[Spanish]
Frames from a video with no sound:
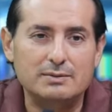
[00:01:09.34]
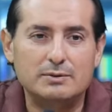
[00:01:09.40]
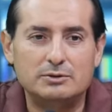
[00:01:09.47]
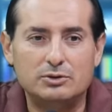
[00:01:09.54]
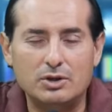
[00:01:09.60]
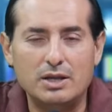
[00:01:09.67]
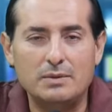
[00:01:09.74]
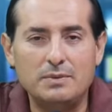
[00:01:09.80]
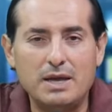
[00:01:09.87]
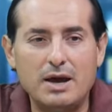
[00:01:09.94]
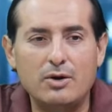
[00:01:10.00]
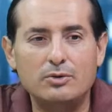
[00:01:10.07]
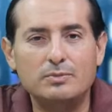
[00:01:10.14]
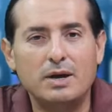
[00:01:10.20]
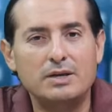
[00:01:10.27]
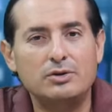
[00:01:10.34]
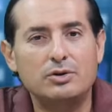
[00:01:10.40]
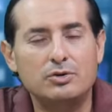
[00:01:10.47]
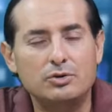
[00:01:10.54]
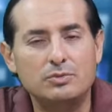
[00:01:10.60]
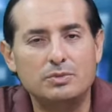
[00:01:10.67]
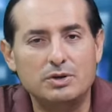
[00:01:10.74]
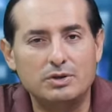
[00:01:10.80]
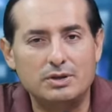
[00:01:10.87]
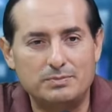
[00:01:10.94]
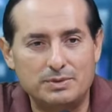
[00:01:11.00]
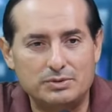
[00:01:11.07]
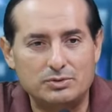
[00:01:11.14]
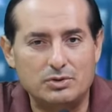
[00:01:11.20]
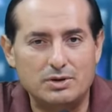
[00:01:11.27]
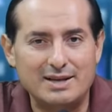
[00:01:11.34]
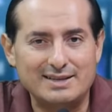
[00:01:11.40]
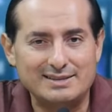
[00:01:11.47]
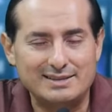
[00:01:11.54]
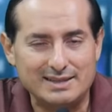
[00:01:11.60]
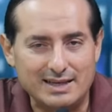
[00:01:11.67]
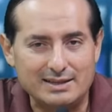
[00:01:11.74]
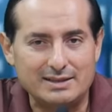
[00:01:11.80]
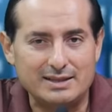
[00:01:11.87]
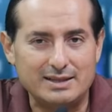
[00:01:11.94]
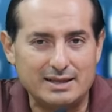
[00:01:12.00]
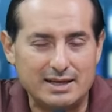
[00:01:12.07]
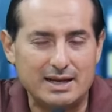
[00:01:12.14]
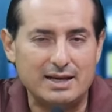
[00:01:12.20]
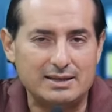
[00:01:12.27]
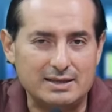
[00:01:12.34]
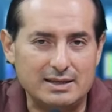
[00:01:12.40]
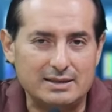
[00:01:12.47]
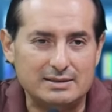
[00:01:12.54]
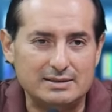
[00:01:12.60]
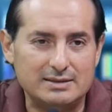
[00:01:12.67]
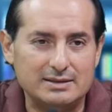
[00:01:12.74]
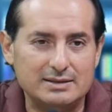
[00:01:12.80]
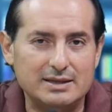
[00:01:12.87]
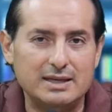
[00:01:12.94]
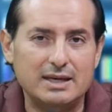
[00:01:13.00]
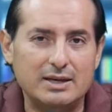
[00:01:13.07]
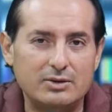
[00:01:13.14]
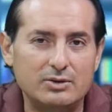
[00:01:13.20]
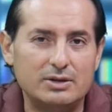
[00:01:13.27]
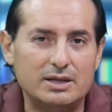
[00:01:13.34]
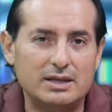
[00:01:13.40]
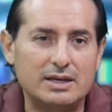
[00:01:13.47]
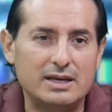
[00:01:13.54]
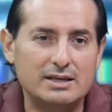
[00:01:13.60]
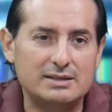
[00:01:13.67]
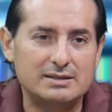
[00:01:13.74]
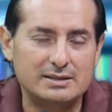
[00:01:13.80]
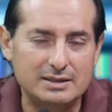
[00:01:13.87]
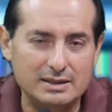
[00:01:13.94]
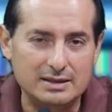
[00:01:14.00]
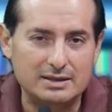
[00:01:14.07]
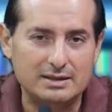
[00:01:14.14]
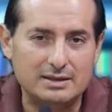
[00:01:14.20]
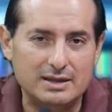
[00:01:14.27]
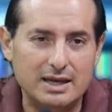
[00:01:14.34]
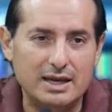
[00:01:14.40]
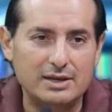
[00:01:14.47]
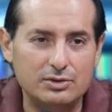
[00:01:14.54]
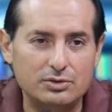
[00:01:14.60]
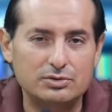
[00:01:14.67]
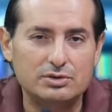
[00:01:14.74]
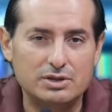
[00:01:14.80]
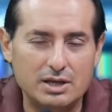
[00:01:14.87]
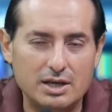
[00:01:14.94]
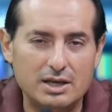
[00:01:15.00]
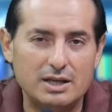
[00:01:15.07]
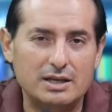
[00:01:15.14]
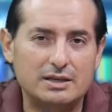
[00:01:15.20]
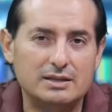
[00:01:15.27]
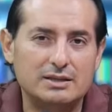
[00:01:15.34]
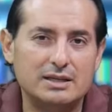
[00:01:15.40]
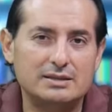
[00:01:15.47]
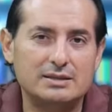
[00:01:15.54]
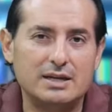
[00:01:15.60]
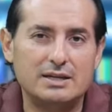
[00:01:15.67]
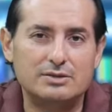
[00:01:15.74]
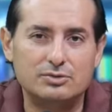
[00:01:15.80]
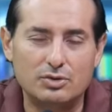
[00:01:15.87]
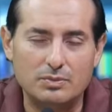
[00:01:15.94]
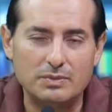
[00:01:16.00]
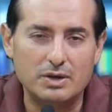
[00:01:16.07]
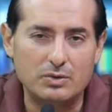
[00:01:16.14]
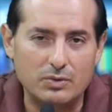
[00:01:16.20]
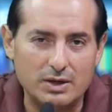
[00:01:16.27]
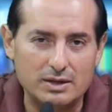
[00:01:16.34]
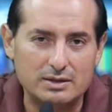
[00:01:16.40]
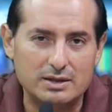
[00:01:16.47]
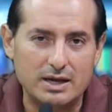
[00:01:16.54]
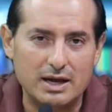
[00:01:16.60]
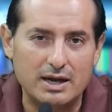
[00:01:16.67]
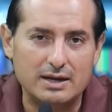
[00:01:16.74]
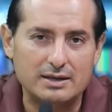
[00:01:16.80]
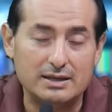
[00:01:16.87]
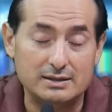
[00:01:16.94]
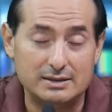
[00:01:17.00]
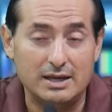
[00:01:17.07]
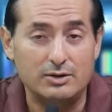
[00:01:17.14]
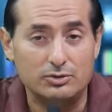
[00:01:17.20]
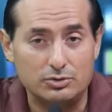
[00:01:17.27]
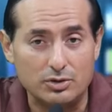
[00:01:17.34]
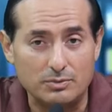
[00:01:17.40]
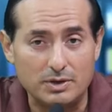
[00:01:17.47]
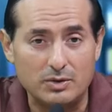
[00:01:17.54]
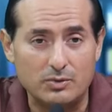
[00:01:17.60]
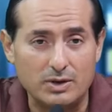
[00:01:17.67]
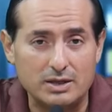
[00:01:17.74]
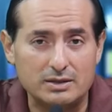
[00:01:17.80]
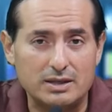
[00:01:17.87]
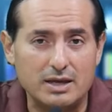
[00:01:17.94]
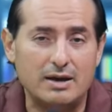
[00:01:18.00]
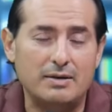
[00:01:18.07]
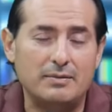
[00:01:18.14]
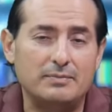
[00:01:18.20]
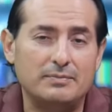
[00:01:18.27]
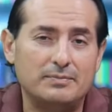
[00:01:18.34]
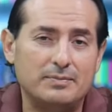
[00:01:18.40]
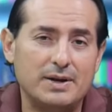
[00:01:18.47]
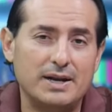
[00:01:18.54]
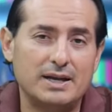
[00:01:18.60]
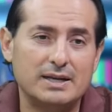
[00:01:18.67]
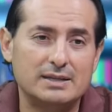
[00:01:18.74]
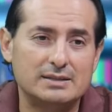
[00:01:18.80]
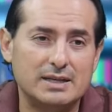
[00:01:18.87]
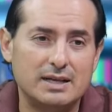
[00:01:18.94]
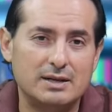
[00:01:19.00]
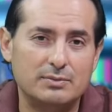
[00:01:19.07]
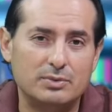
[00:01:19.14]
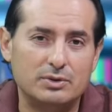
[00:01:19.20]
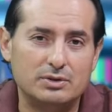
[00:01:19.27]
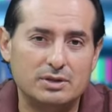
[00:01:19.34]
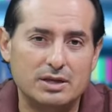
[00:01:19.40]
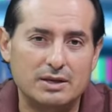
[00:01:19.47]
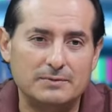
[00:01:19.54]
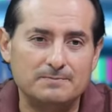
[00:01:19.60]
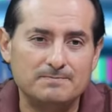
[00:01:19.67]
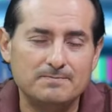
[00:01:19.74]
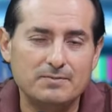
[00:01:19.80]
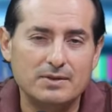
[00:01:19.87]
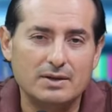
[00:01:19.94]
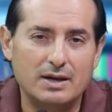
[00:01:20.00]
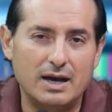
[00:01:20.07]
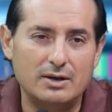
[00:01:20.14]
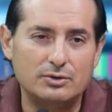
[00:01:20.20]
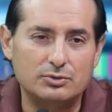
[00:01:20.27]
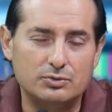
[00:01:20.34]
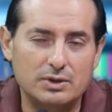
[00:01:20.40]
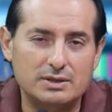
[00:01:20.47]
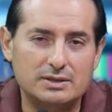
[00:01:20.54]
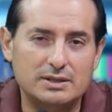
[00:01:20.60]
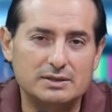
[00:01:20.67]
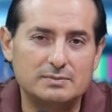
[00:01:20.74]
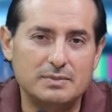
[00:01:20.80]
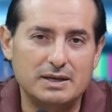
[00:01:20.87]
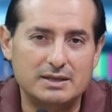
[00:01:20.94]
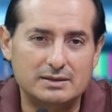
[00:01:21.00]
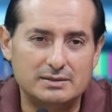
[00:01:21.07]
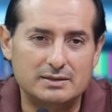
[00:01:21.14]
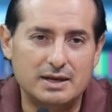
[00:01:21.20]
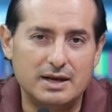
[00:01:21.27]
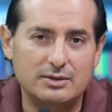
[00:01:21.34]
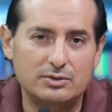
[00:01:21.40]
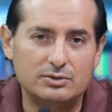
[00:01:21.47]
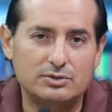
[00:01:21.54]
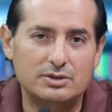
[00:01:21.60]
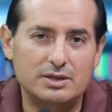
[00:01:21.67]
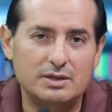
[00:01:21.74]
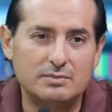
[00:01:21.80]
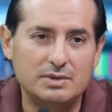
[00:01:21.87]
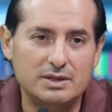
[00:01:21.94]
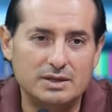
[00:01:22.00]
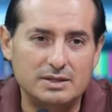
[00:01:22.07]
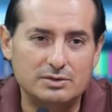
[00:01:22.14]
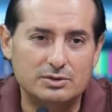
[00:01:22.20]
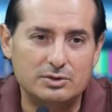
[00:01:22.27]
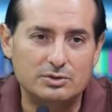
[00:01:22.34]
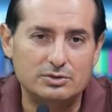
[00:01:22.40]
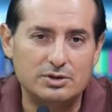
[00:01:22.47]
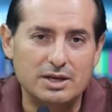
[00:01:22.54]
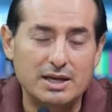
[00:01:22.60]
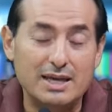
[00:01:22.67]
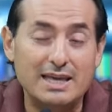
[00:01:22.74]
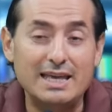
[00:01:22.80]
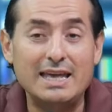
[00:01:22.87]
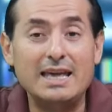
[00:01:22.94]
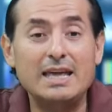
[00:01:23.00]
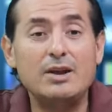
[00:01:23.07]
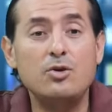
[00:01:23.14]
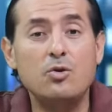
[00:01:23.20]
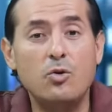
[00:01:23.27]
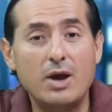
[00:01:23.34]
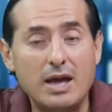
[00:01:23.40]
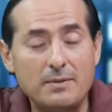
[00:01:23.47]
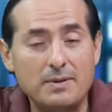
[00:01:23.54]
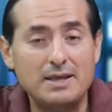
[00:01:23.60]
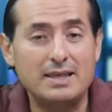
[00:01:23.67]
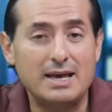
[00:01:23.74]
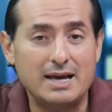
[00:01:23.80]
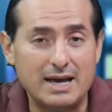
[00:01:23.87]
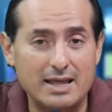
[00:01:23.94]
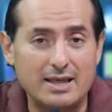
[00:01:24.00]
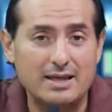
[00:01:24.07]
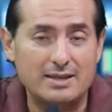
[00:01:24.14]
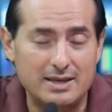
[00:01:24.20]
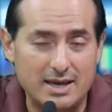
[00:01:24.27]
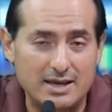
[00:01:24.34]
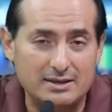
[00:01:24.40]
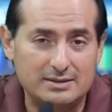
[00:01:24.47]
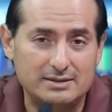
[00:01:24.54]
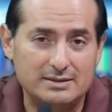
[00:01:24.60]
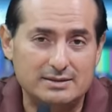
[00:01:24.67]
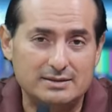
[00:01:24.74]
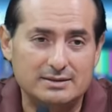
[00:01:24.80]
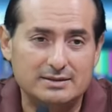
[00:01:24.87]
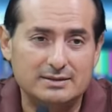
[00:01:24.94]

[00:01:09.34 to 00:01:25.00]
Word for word: Todavía un mayor número de personas, siete de cada diez, dijeron que sí, ellos quieren que se les tome en cuenta, que se nos tome en cuenta para que se le vote a los jueces, magistrados y ministros. Y nueve de cada diez.